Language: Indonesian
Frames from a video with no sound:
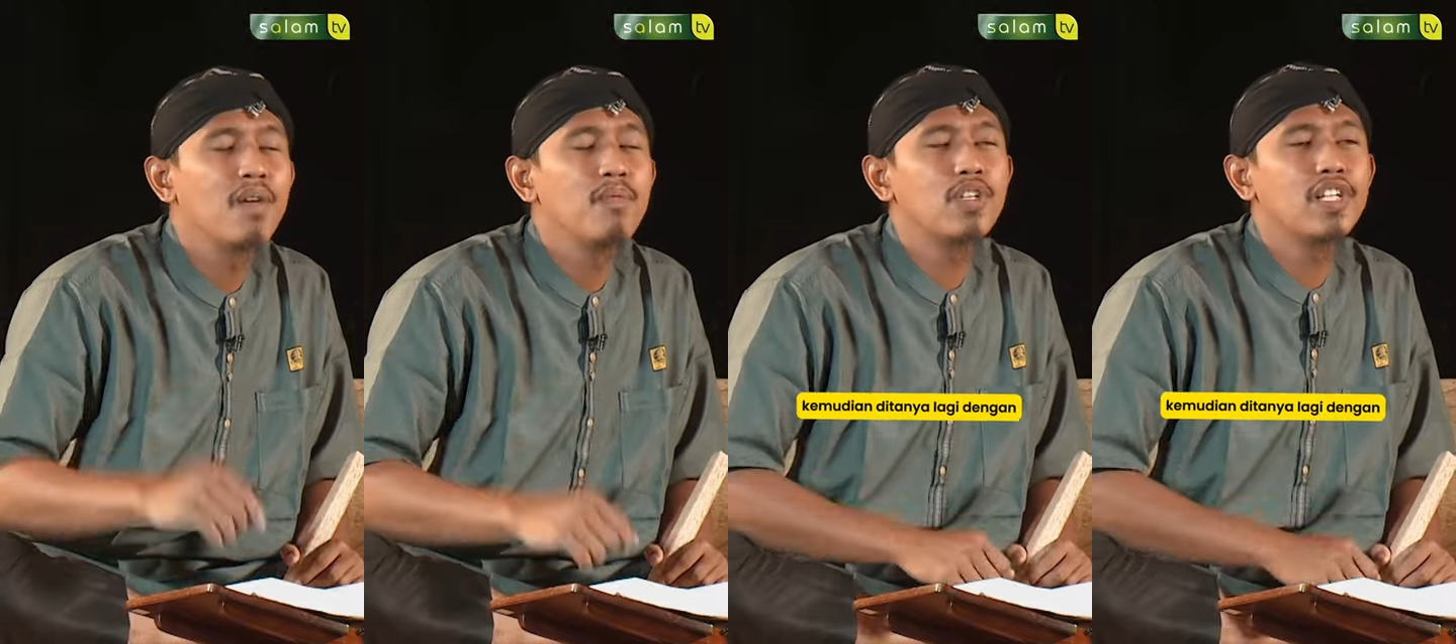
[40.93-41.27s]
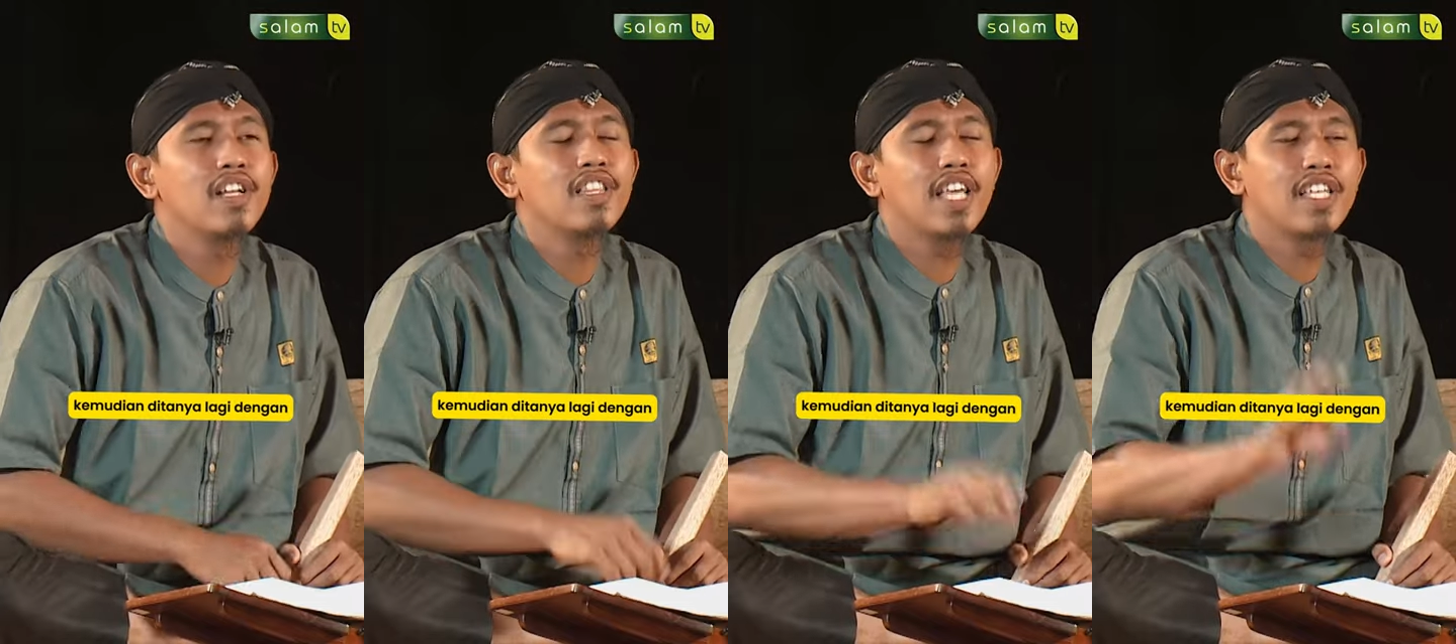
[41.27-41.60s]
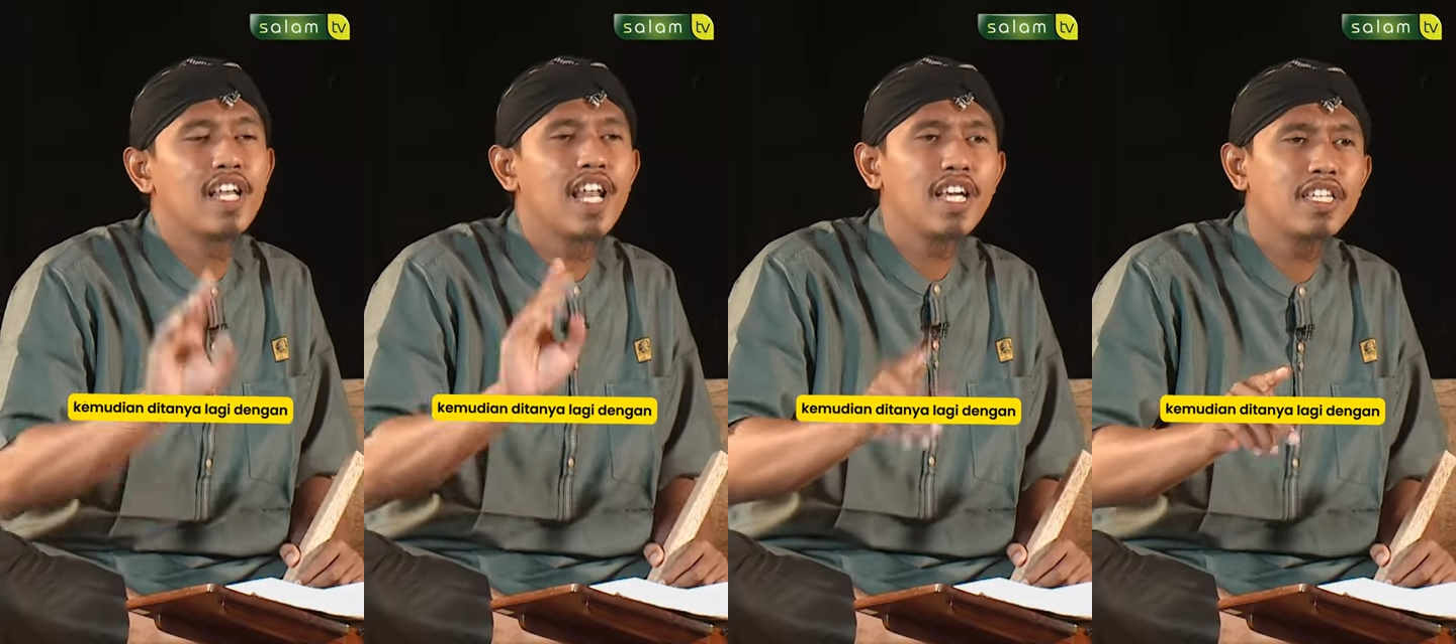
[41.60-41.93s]
Kemudian
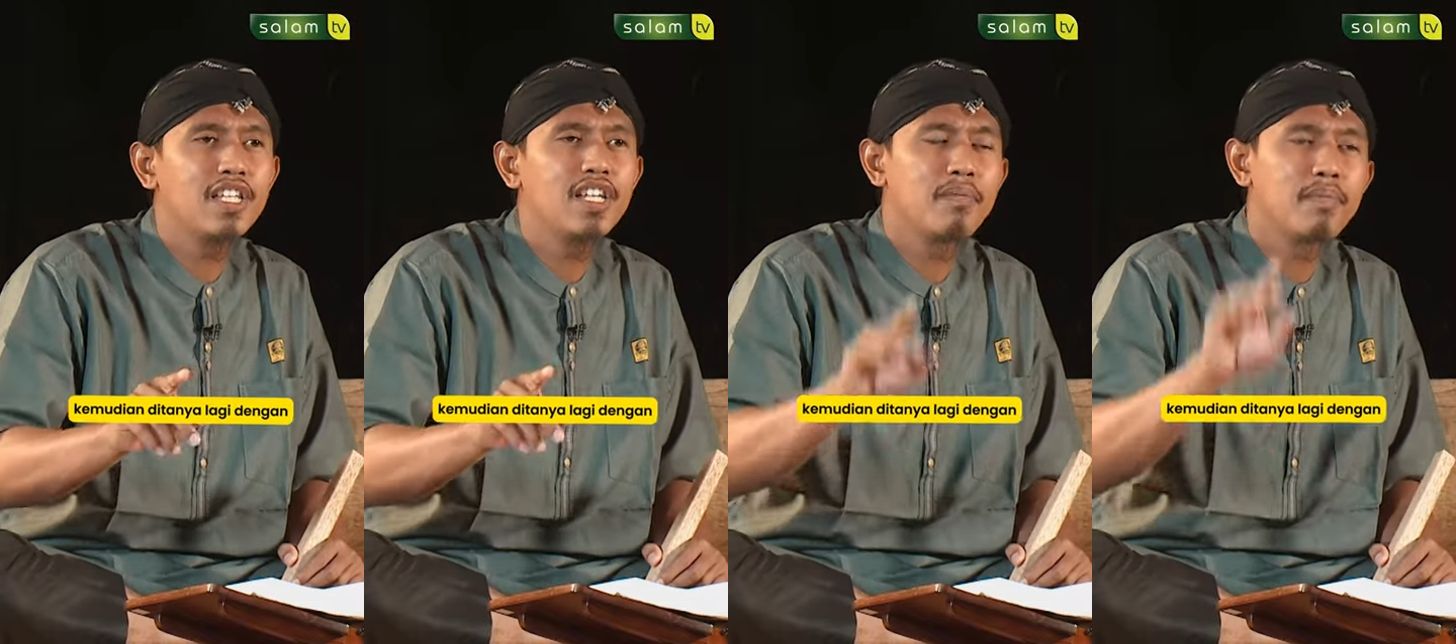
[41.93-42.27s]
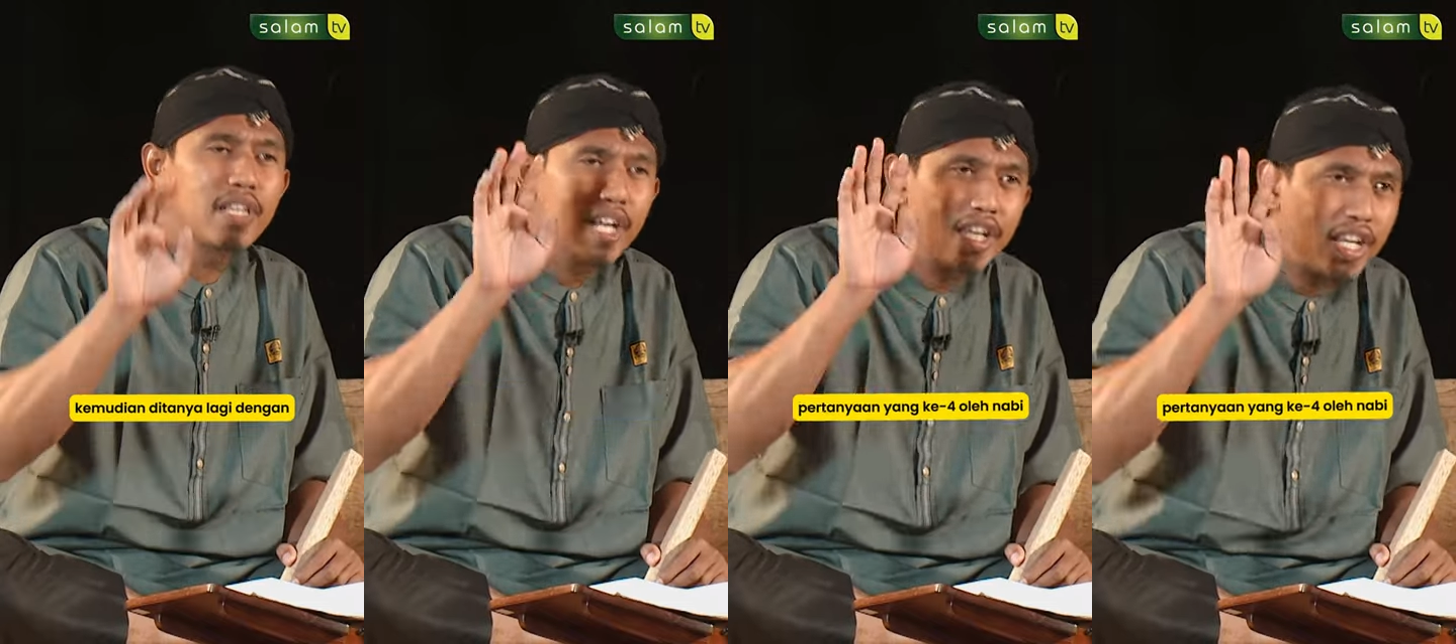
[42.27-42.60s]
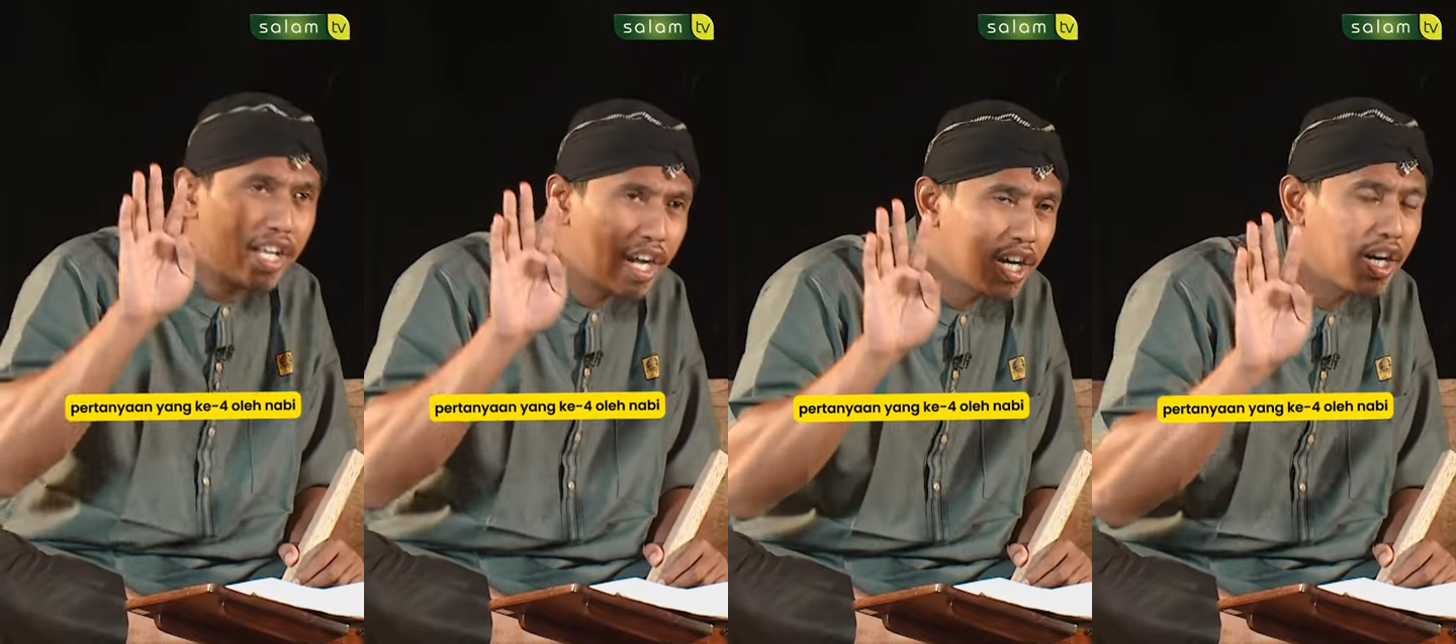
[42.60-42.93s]
ditanya lagi dengan
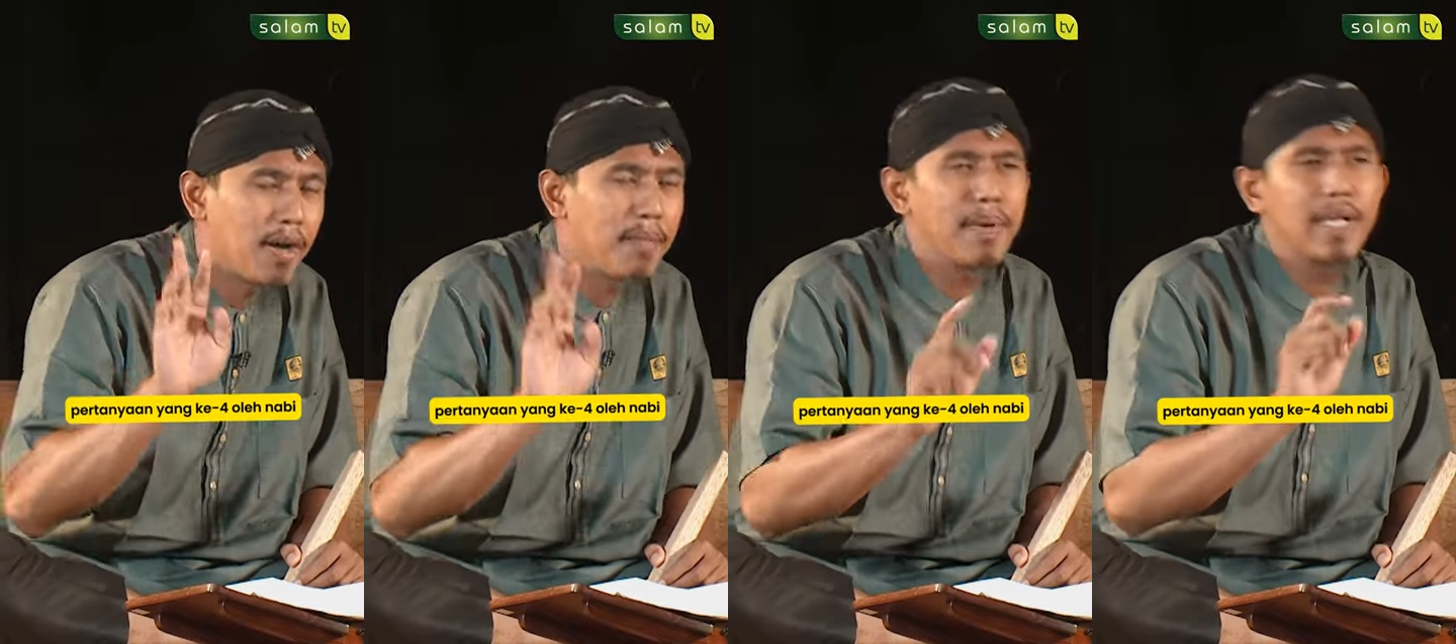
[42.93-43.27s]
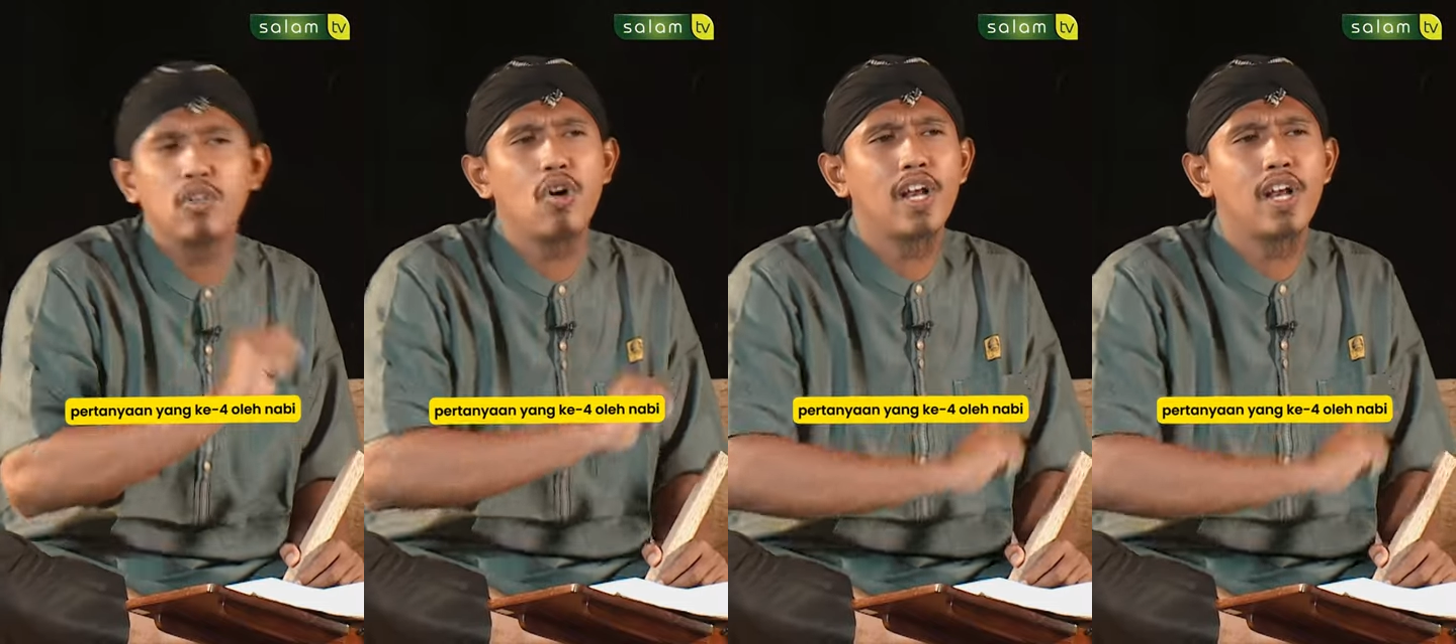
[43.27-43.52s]
pertanyaan yang keempat